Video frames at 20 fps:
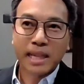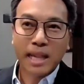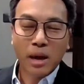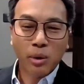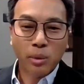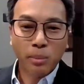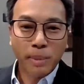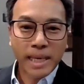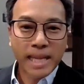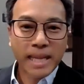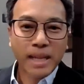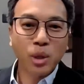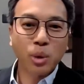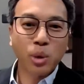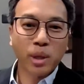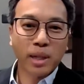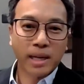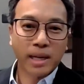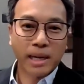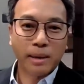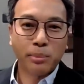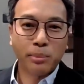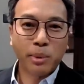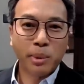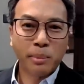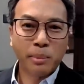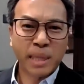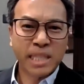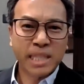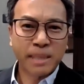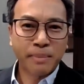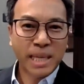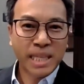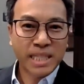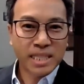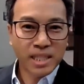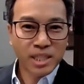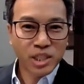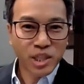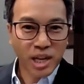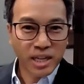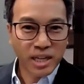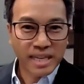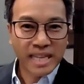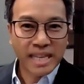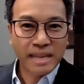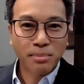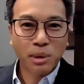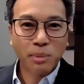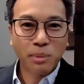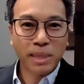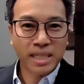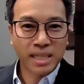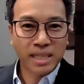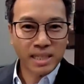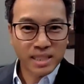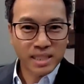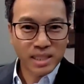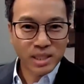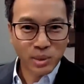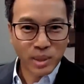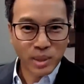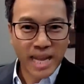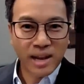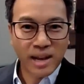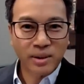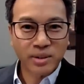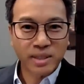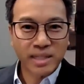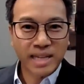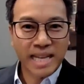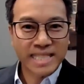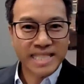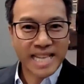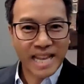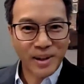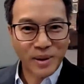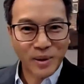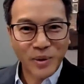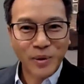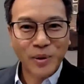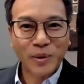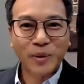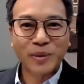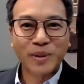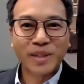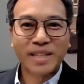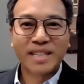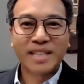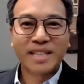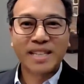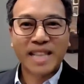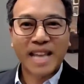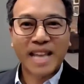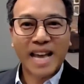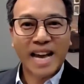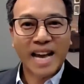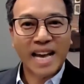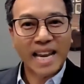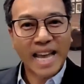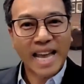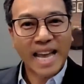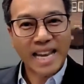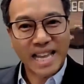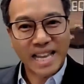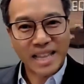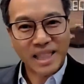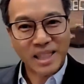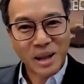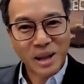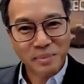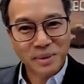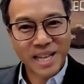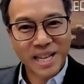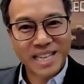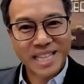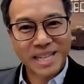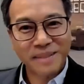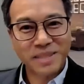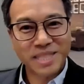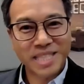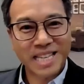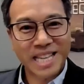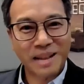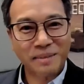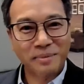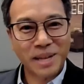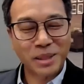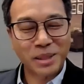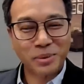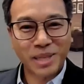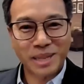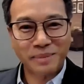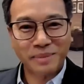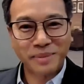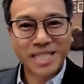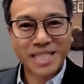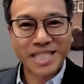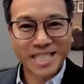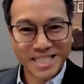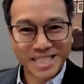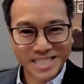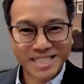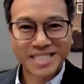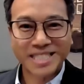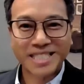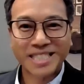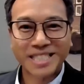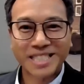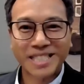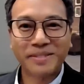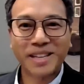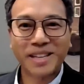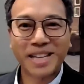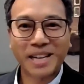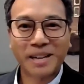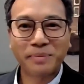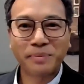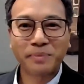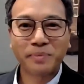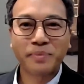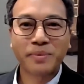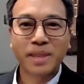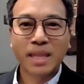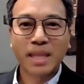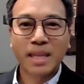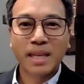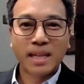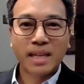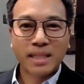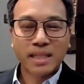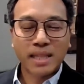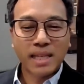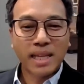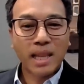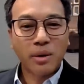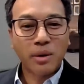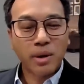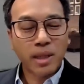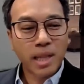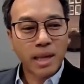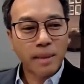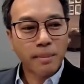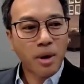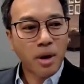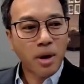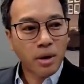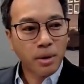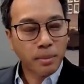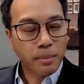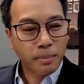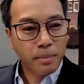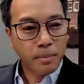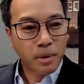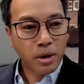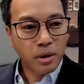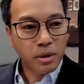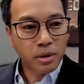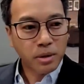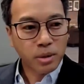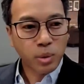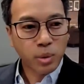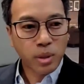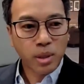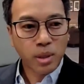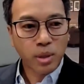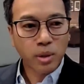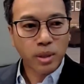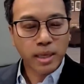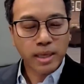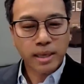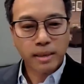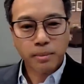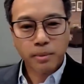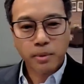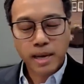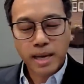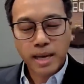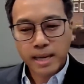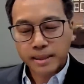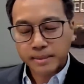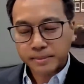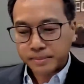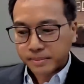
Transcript: เราไม่ได้กลัวหรอกครับว่ามันจะไม่เจอช็อตนี้เพราะมันเกิดขึ้นอยู่แล้วในไซเคิลแต่อะไรหลายรอบเนี้ยที่มันจะทำให้ตัวนั้นมันเกิดใช่ไหมครับทีนี้เราก็เลยมองมองทั่วโลกเลยครับว่า